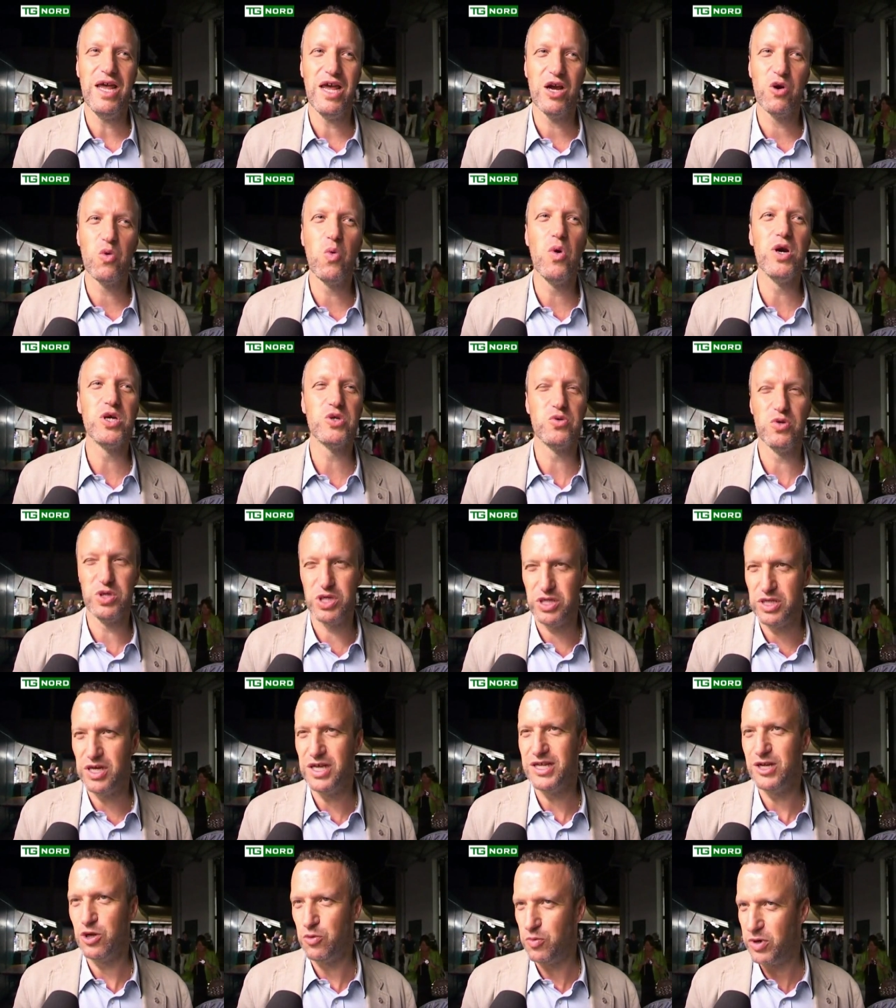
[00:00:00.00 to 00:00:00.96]
e questo i
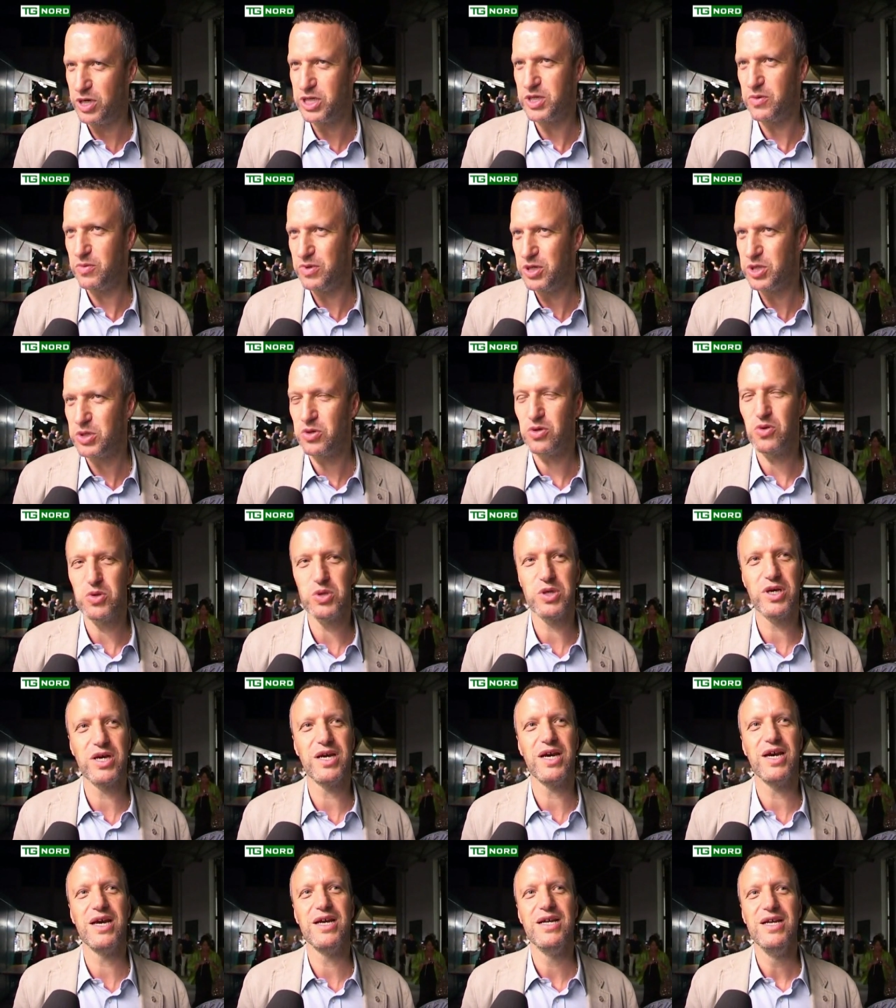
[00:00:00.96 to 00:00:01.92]
cittadini lo percepiscono,
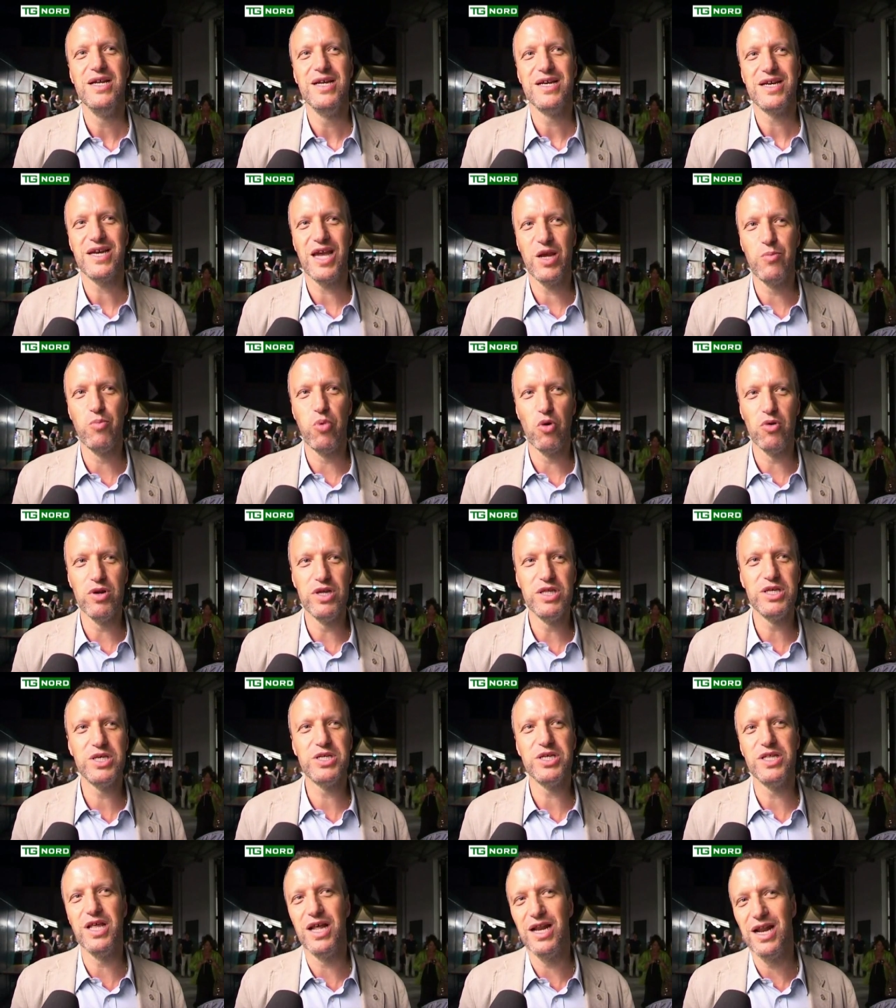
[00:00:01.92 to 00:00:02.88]
cioè che, che, i
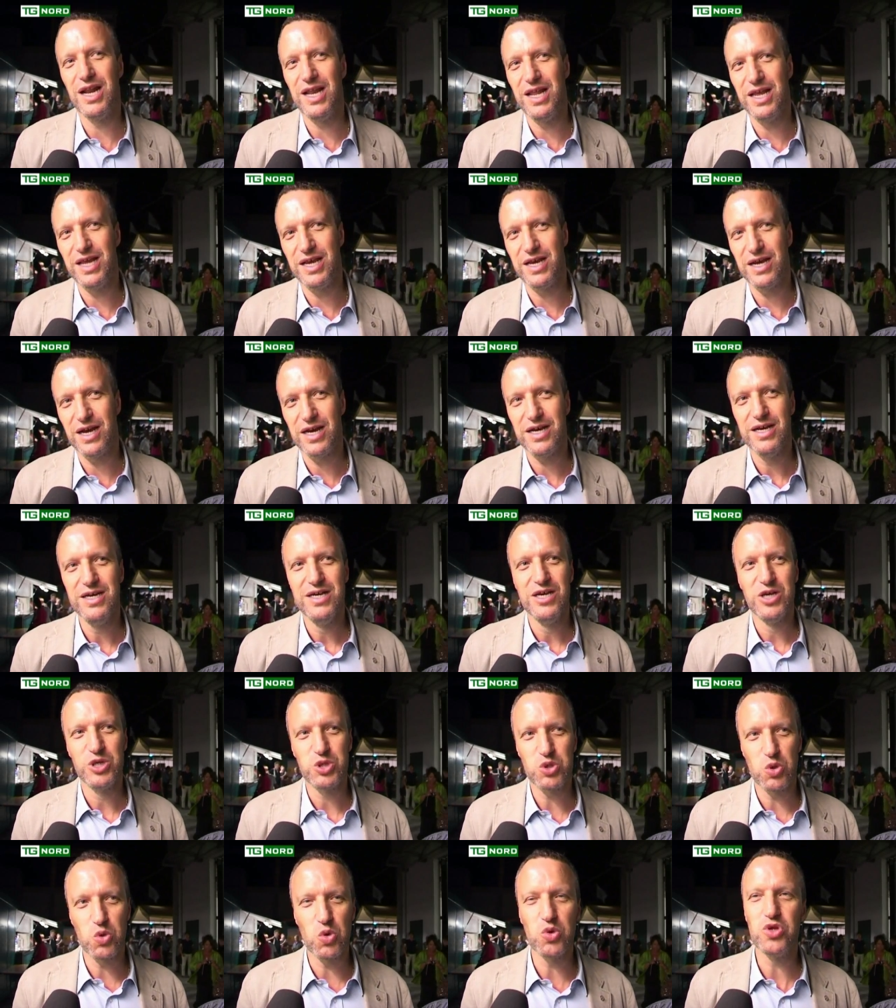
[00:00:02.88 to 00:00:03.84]
politici della Lega
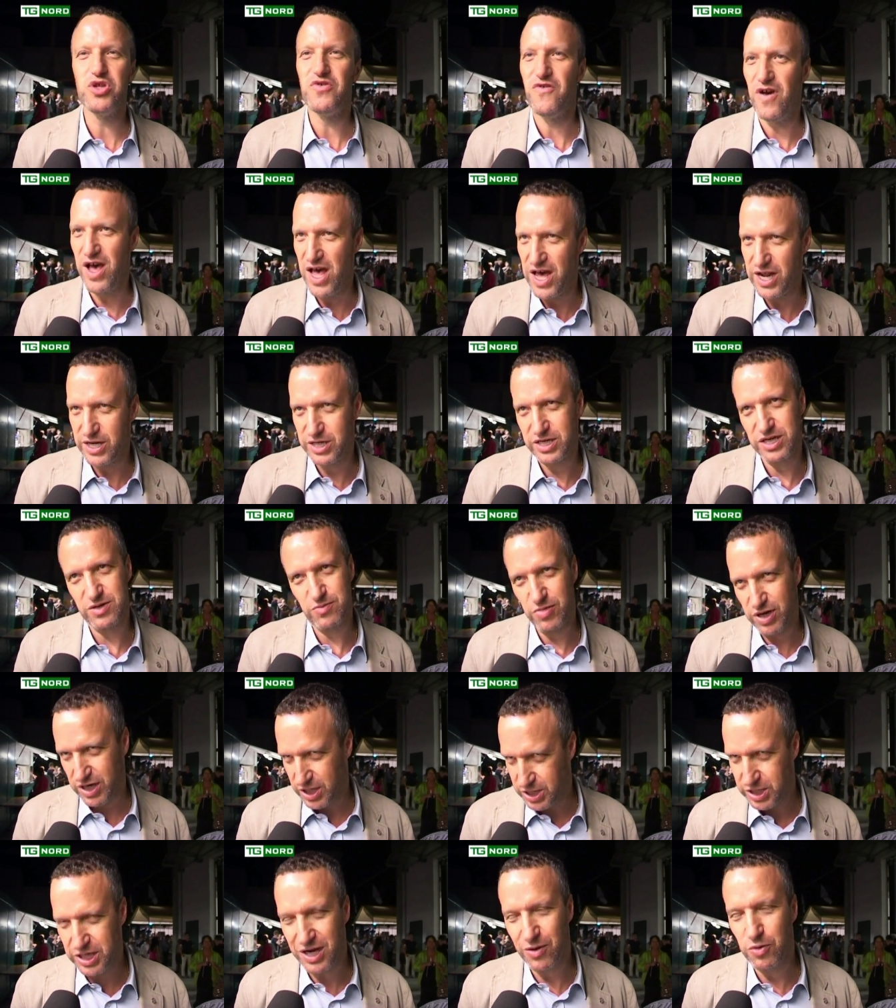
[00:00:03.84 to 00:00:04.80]
sono diversi,
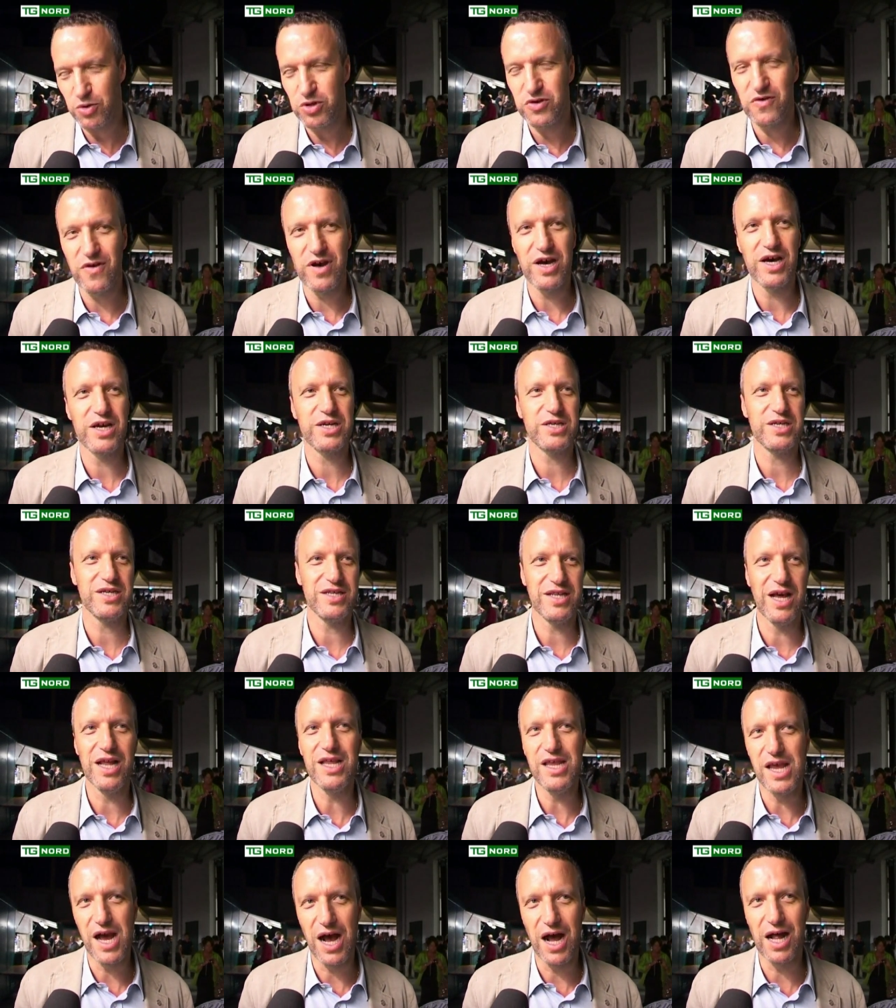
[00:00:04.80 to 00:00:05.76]
perché siamo diversi
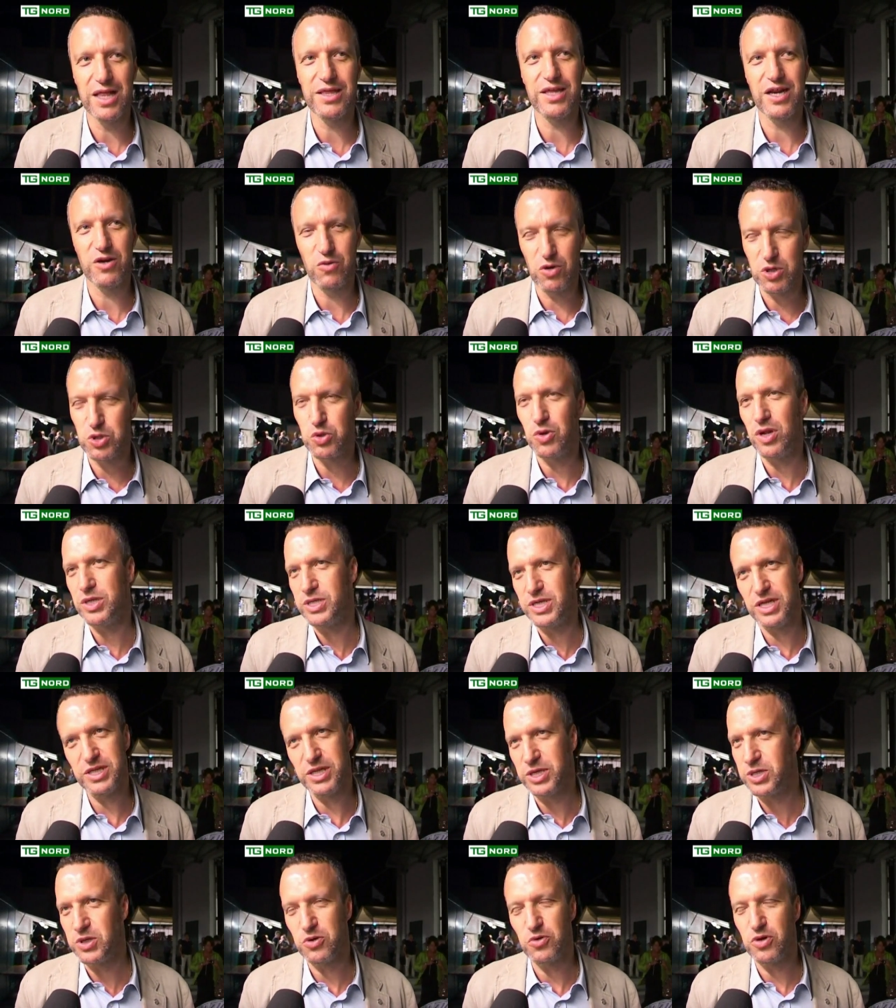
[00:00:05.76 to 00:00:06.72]
dagli altri, questo la
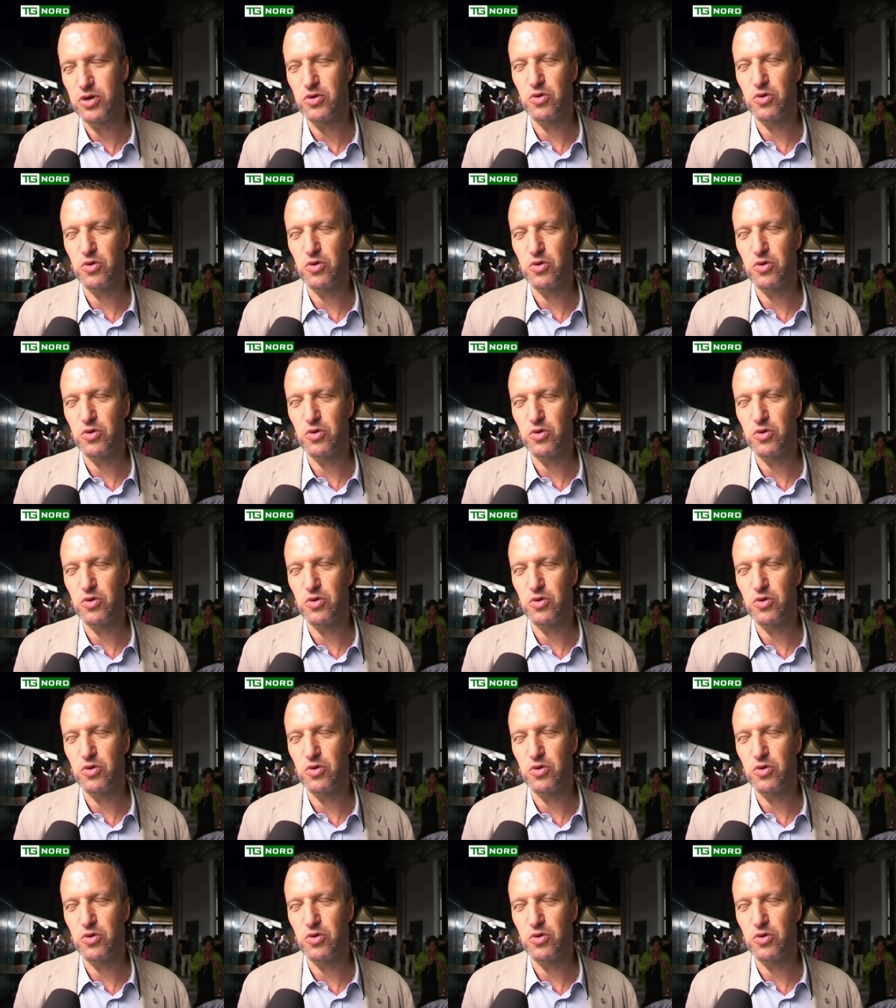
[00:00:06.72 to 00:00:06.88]
gente ce lo